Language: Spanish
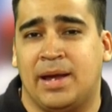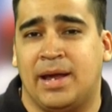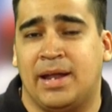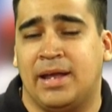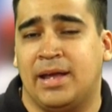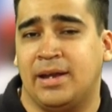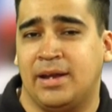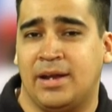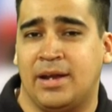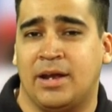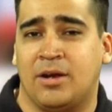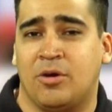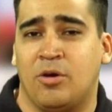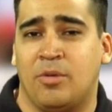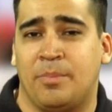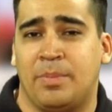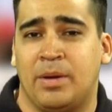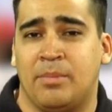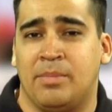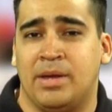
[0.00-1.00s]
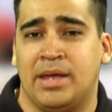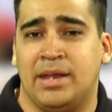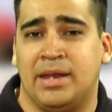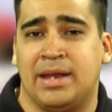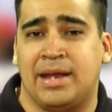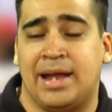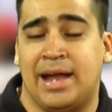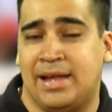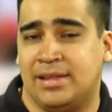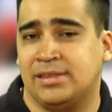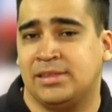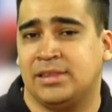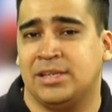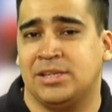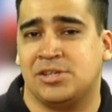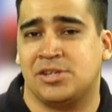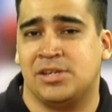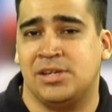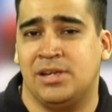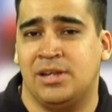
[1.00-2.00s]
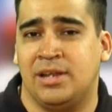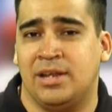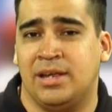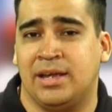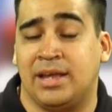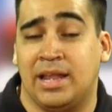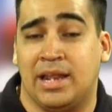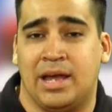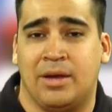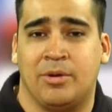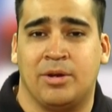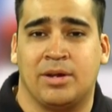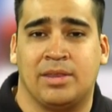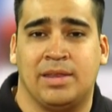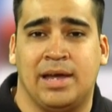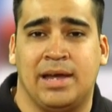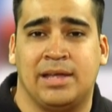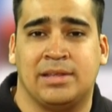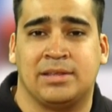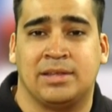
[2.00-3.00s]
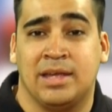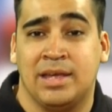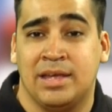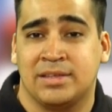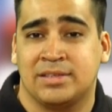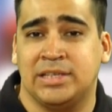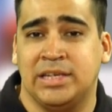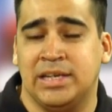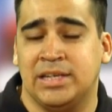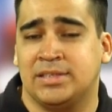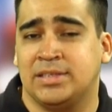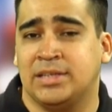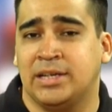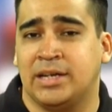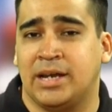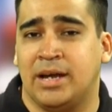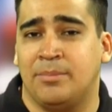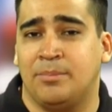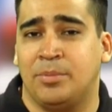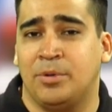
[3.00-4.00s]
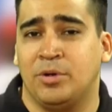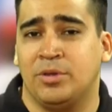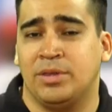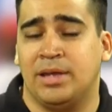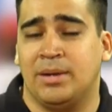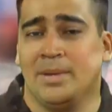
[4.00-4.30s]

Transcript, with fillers: ganar en la Copa América ante Chile, que la verdad sí es el campeón de